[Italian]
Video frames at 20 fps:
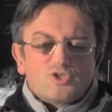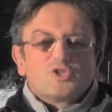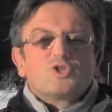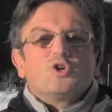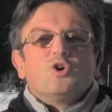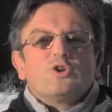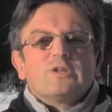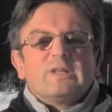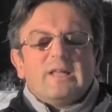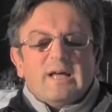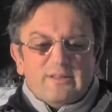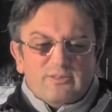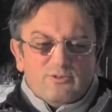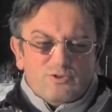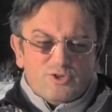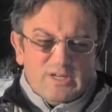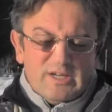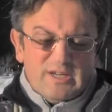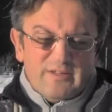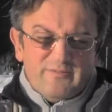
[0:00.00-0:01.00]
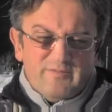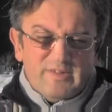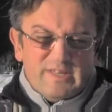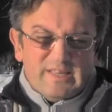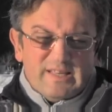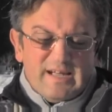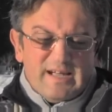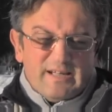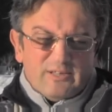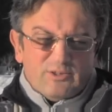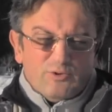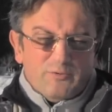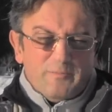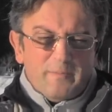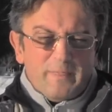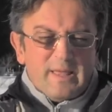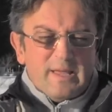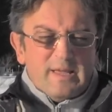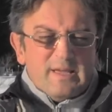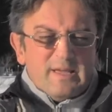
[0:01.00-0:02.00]
scordandoci l'invitato.
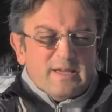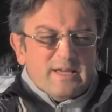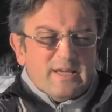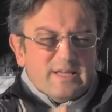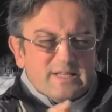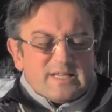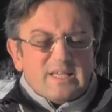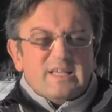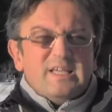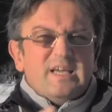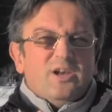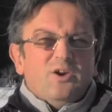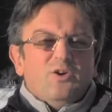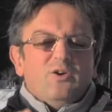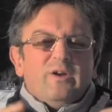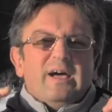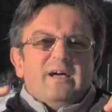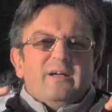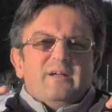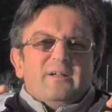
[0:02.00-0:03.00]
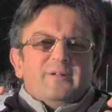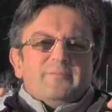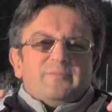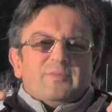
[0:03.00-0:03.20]
Isaia allora